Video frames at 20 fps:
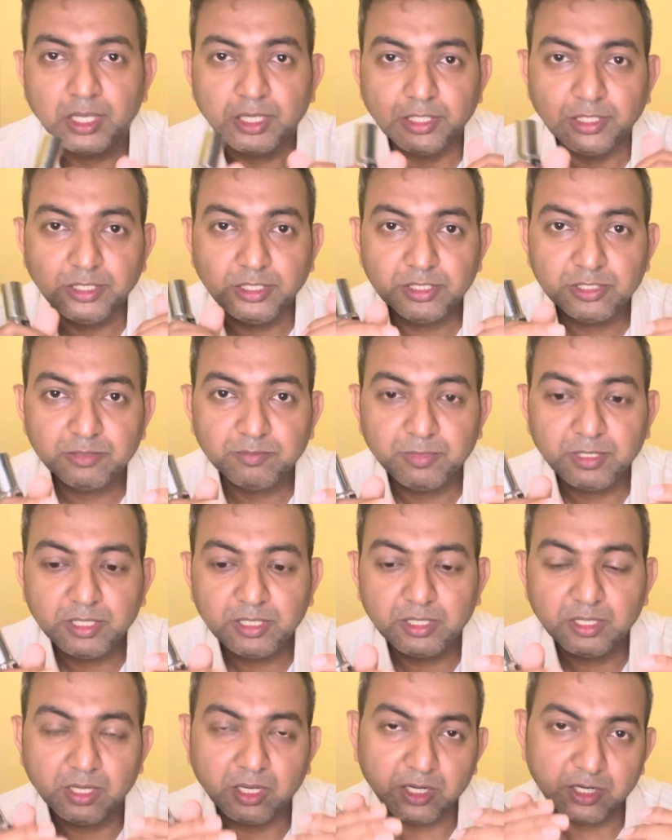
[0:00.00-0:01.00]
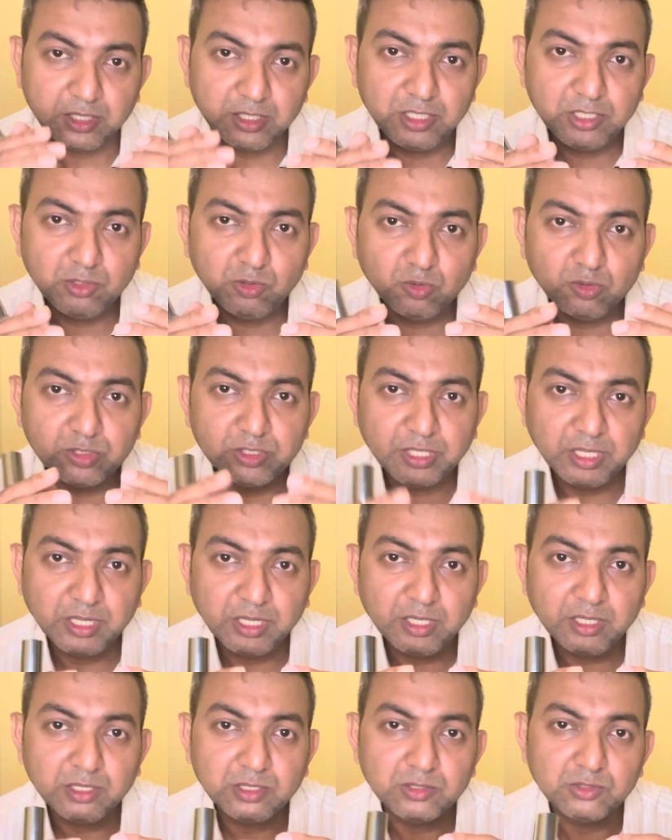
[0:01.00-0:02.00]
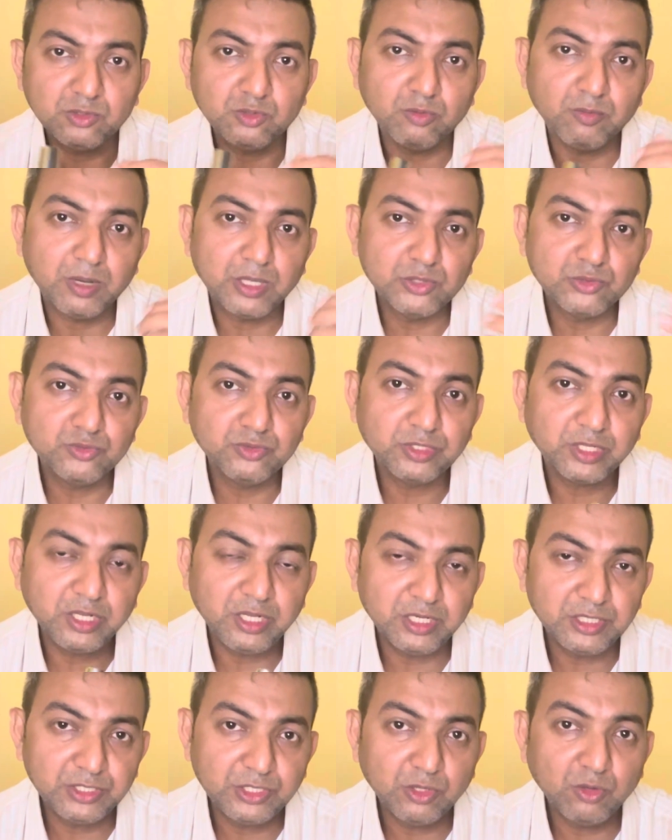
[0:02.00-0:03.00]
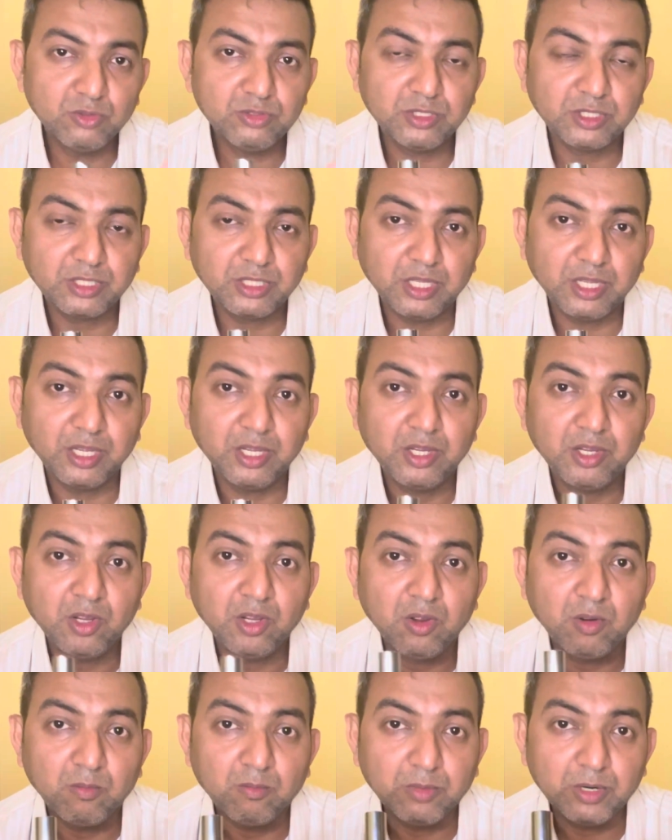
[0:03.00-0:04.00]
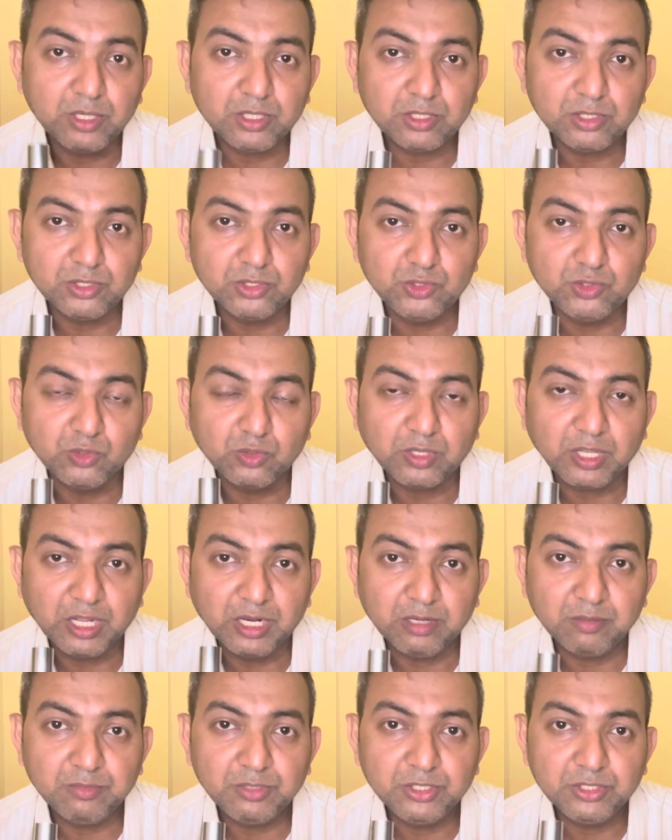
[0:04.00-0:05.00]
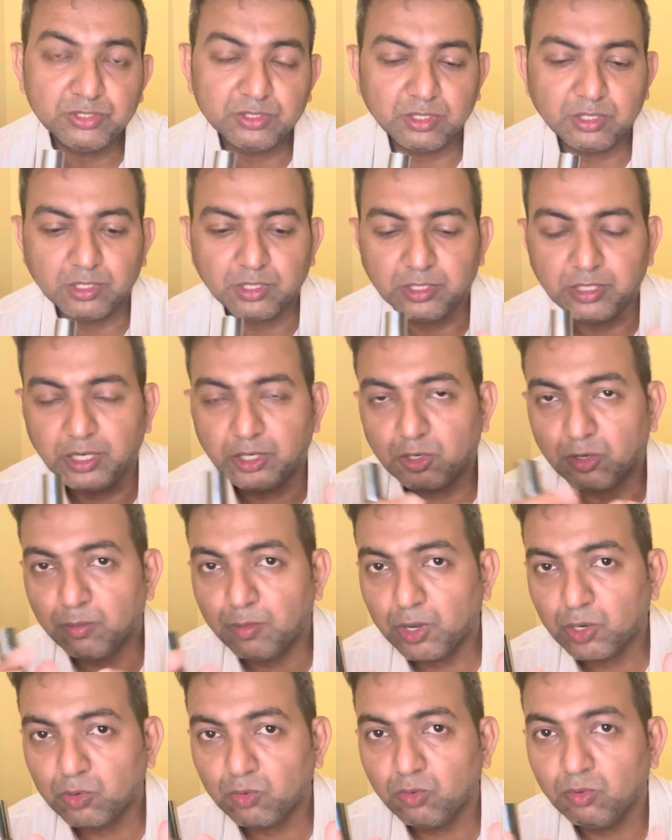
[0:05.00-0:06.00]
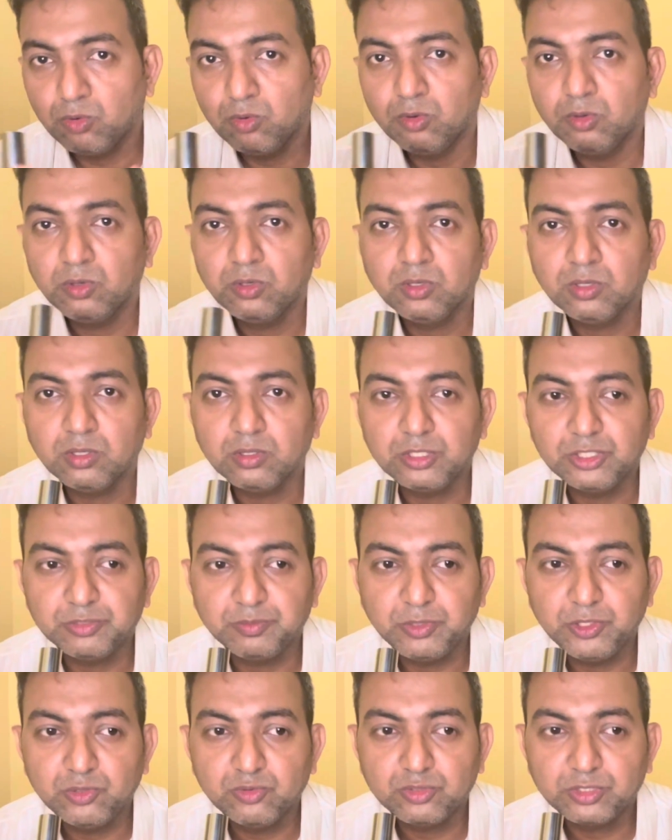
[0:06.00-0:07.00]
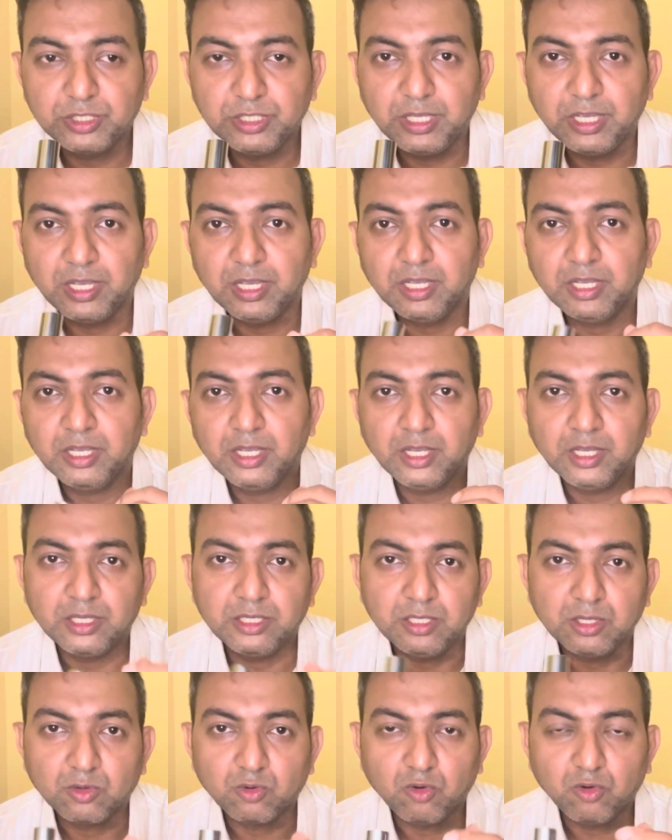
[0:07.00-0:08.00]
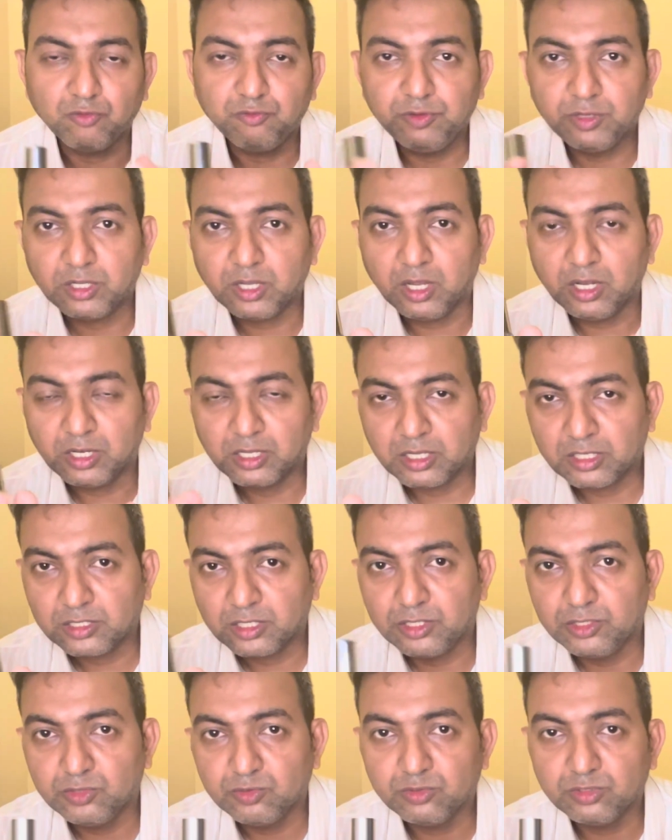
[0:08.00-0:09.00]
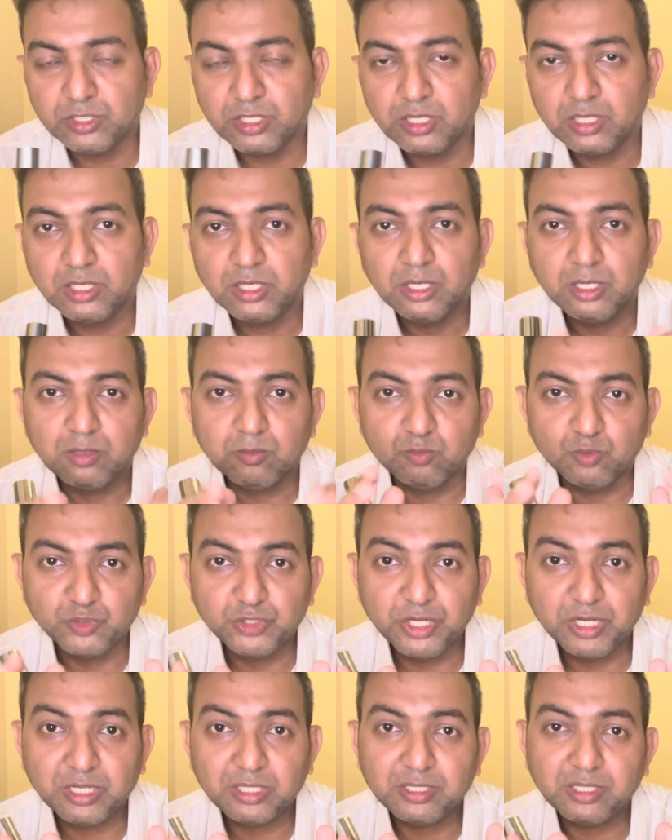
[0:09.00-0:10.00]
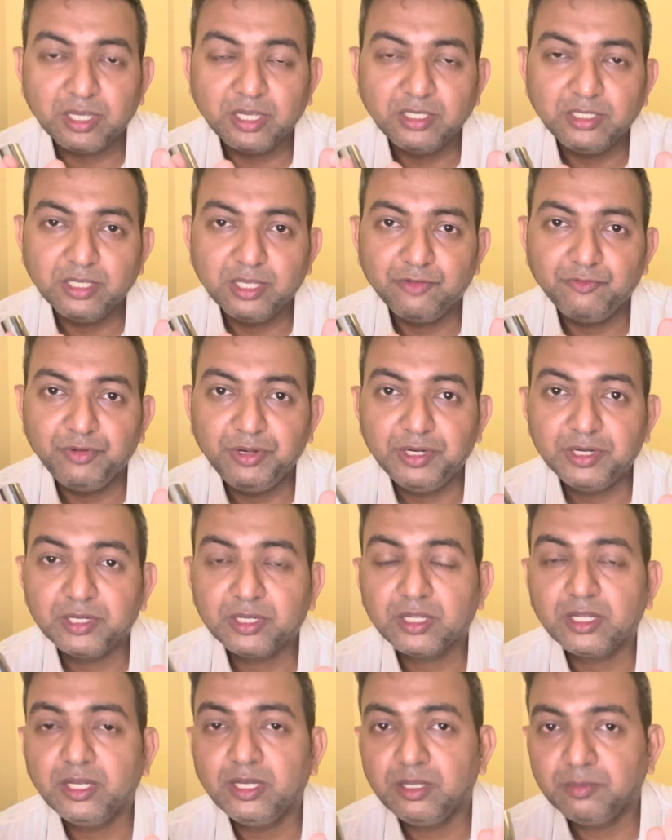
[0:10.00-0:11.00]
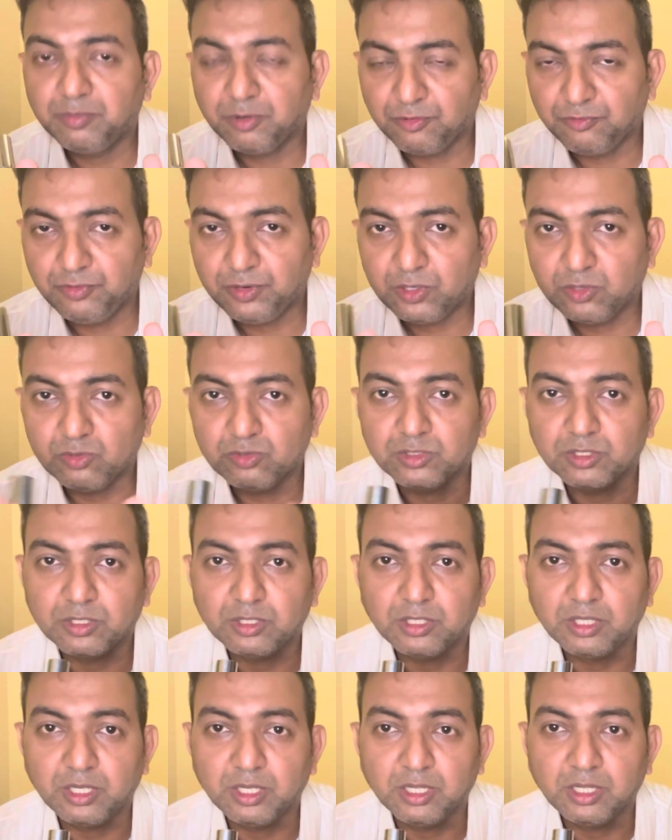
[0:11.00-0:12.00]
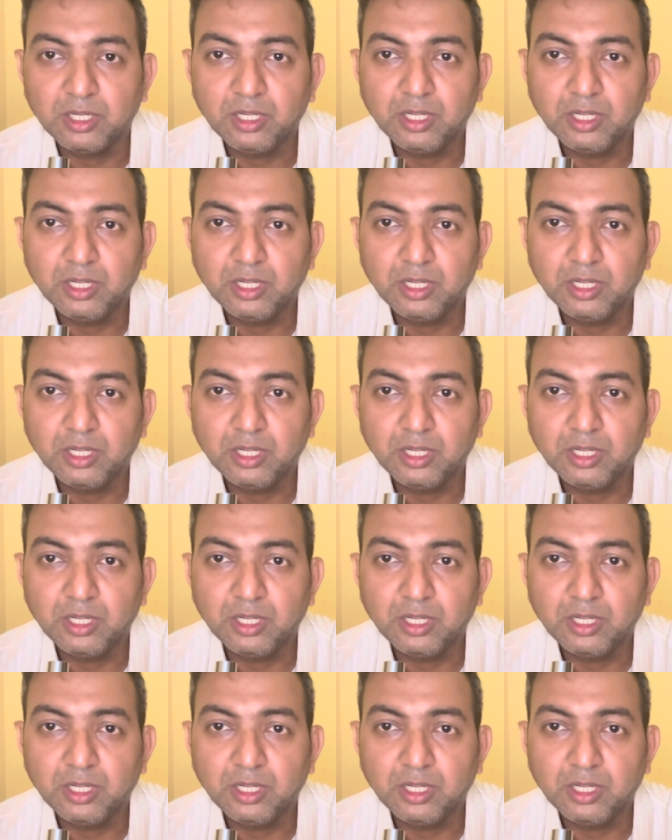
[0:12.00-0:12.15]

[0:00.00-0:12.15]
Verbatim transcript: इसमें अर्दी नोट्स है जो मानसून के लिए अच्छे हो सकते हैं बट जो कैनबीज या टबाको इसमें यूज़ किया है या कॉफ़ी का हल्का सा यूज़ है मुझे लगता है ये विंटर के लिए परफेक्ट हो सकता है